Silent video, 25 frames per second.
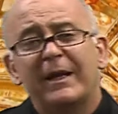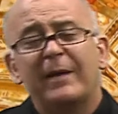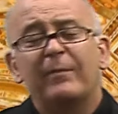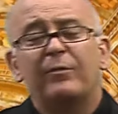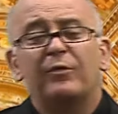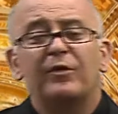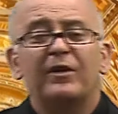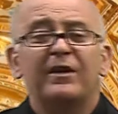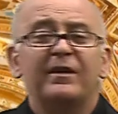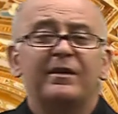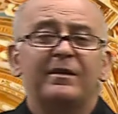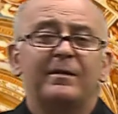
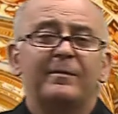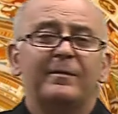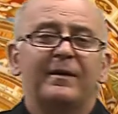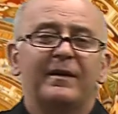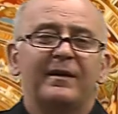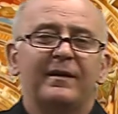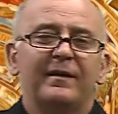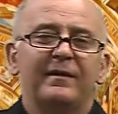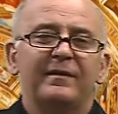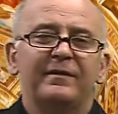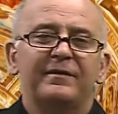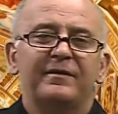
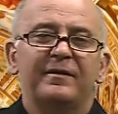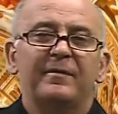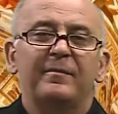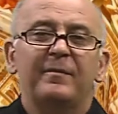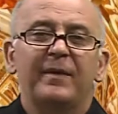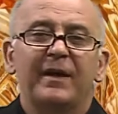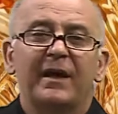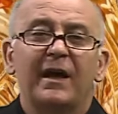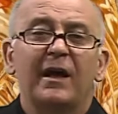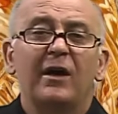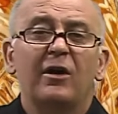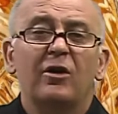Purísima, sin
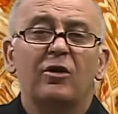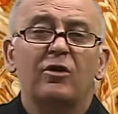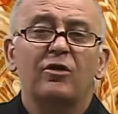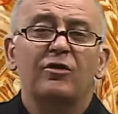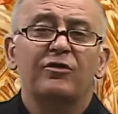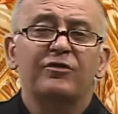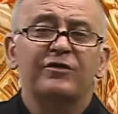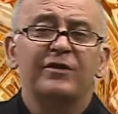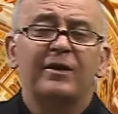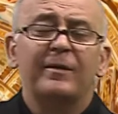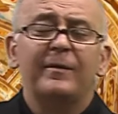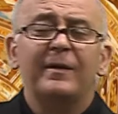pecado
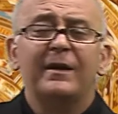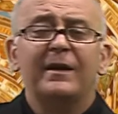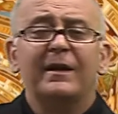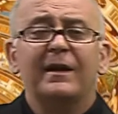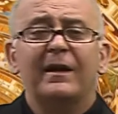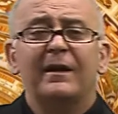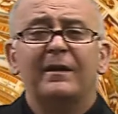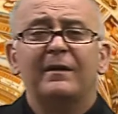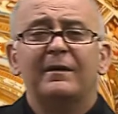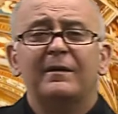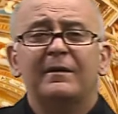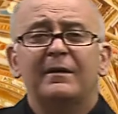
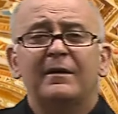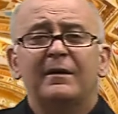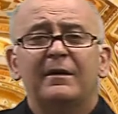concebida.